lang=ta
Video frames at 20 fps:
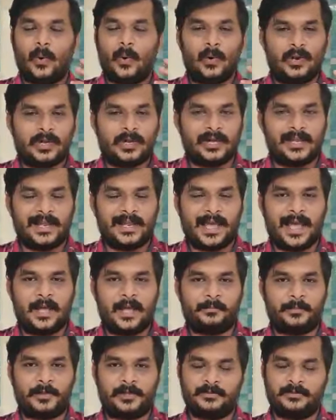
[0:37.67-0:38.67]
ஒரு கையில்
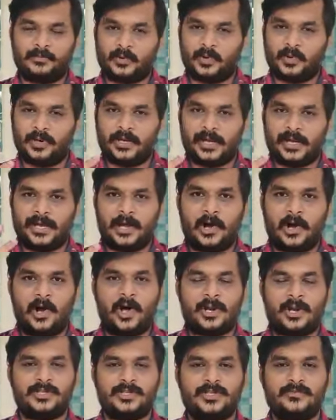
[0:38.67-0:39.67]
ஆப்பிளும் ஒரு கையில்
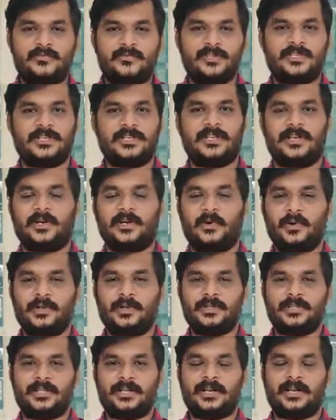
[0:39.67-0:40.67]
ஆரஞ்சும் வச்சிருக்கிற
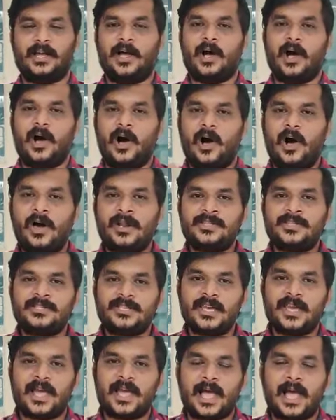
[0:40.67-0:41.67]
ஒருத்தர்
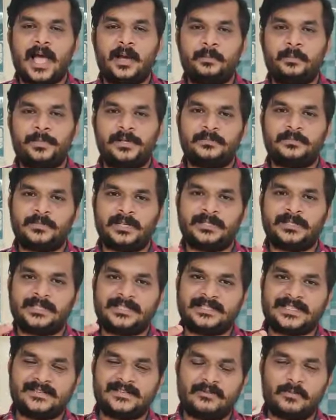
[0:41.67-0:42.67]
ஆரஞ்சு ஏன் ஆப்பிள் மாதிரி
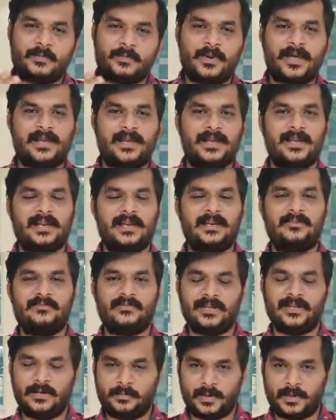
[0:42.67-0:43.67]
சிவப்பாக இல்லைன்னு
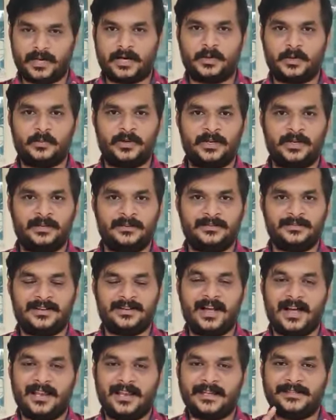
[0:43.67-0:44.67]
ஃபீல் பண்ணணுமா
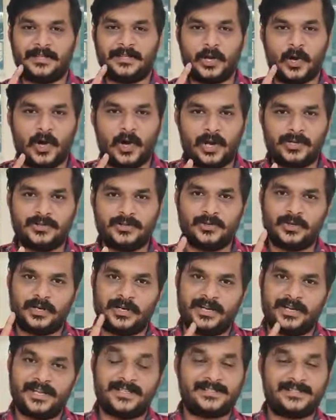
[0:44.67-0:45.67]
அல்லது ஆரஞ்சோட
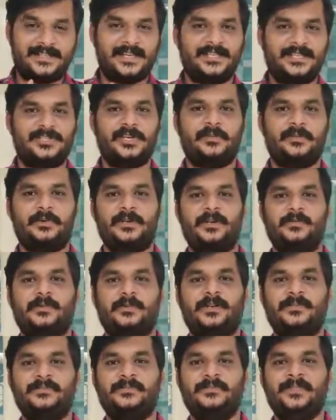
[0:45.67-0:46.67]
டேஸ்ட்டை என்ஜாய் பண்ணணுமா